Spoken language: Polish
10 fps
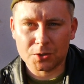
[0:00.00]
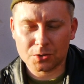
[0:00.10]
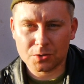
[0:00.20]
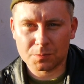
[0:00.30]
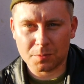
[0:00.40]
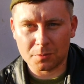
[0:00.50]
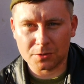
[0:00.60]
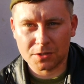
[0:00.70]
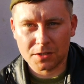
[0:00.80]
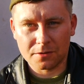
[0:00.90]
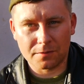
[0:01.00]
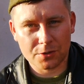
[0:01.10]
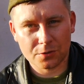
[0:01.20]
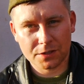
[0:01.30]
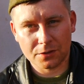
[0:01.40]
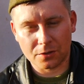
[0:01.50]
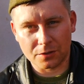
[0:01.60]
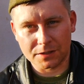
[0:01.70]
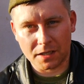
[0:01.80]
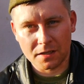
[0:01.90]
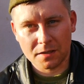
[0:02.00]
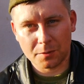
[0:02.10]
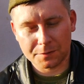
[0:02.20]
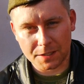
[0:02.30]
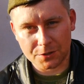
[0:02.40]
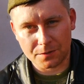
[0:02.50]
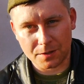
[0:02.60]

niosąc pomoc walczącej do końca powstańczej